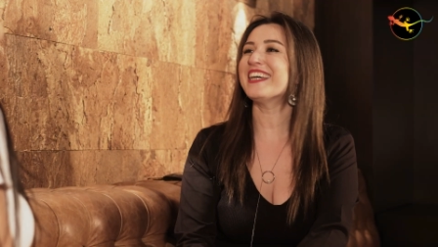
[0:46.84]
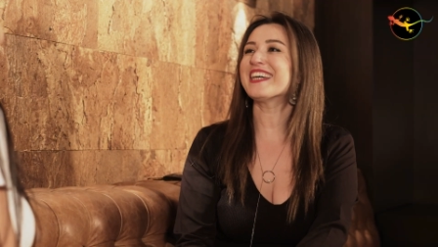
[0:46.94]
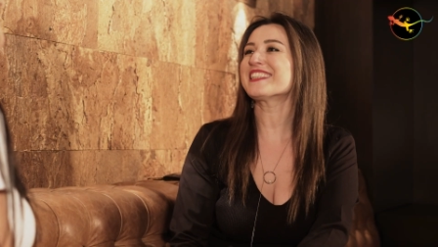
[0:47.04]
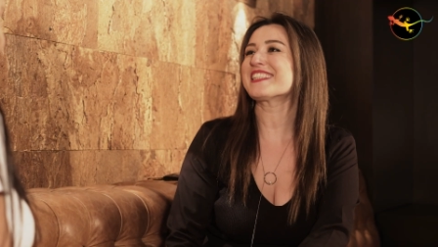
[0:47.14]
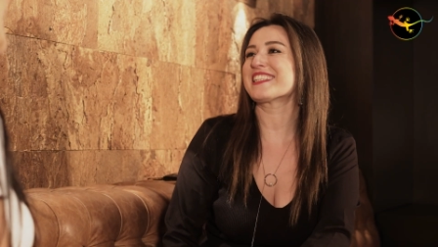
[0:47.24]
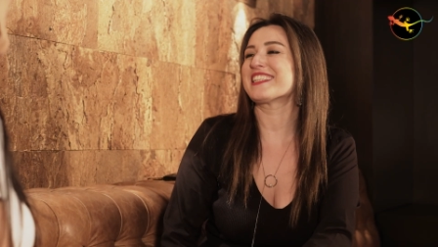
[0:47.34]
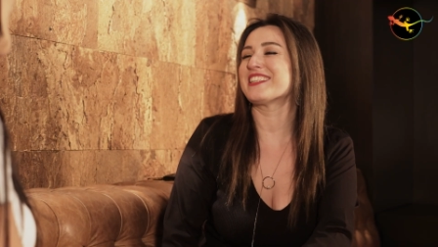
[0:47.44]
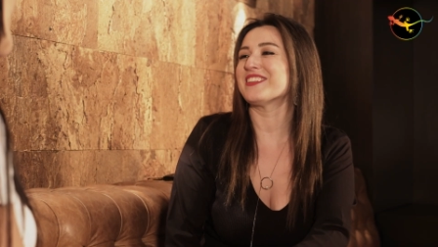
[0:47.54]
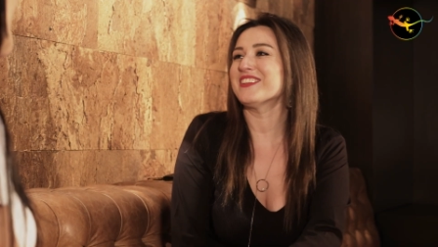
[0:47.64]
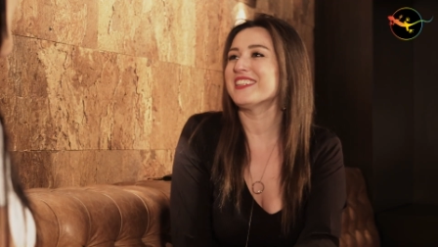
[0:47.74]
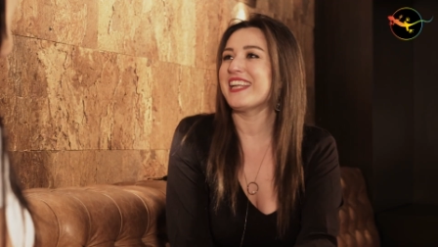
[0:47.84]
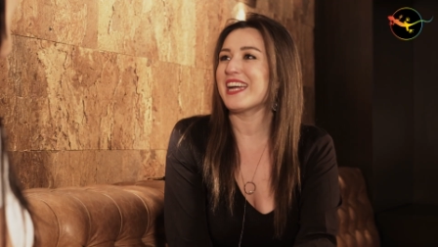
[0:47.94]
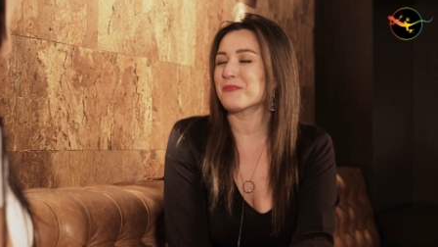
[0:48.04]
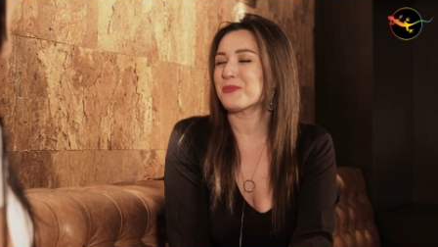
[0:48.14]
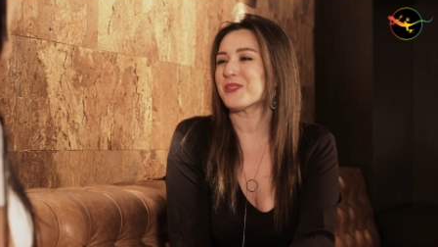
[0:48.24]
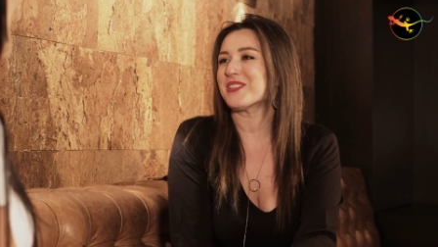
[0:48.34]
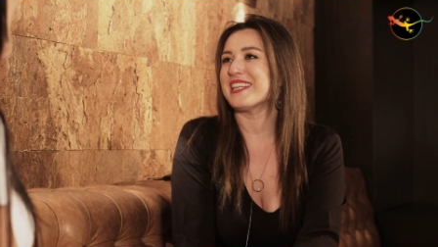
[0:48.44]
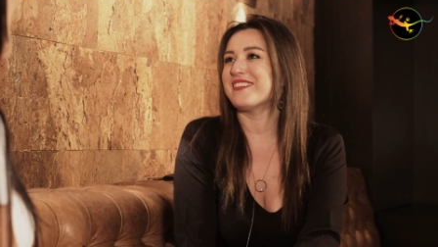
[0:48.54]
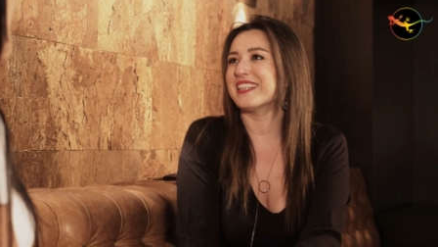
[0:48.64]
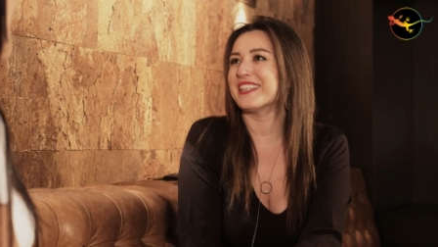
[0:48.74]
Hayat nasıl gidiyor? Neler yapıyorsun?
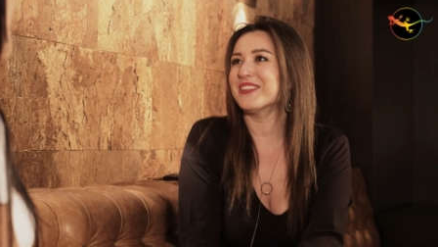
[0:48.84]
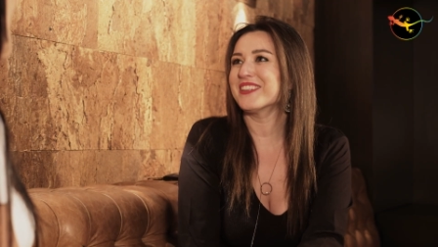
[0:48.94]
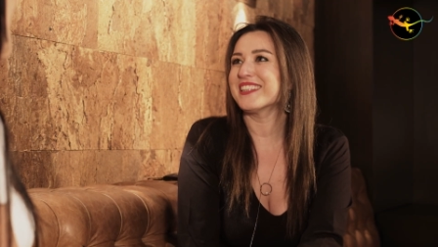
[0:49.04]
Ne var ne yok?